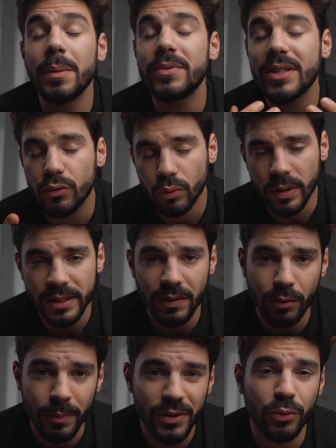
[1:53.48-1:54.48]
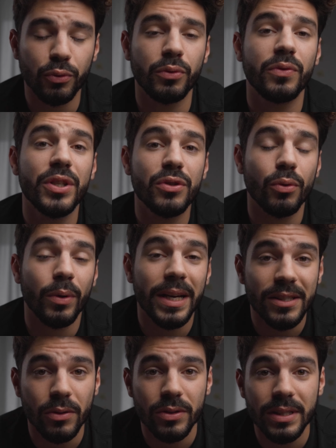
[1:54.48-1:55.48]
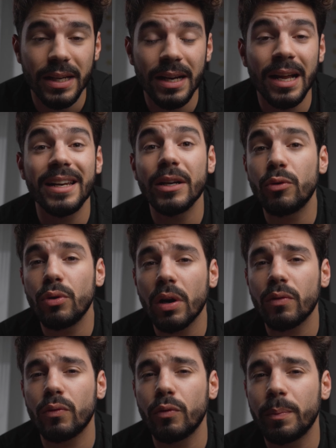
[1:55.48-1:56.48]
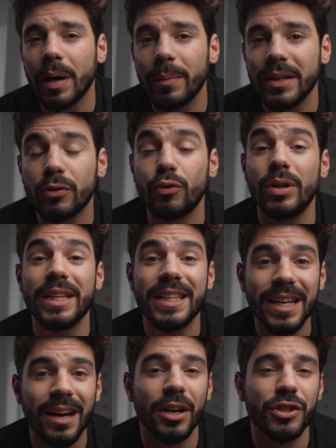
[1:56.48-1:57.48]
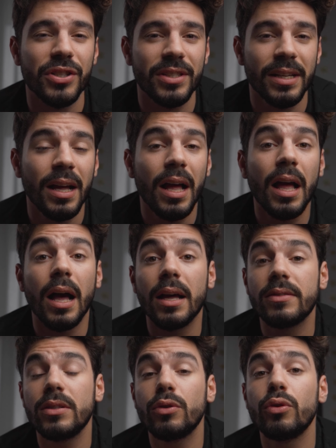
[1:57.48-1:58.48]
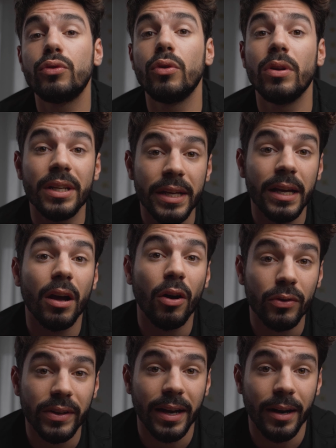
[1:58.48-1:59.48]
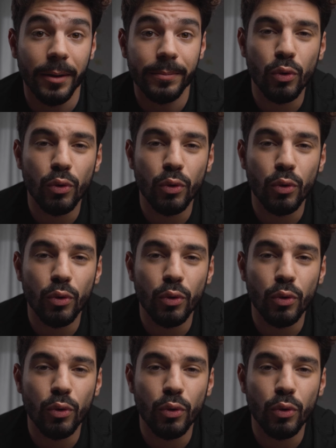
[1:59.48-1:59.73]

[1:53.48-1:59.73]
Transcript: Même si toutes les informations d'une fiche sont essentielles, les couleurs vont vous permettre de les hiérarchiser ainsi que de les lier entre elles.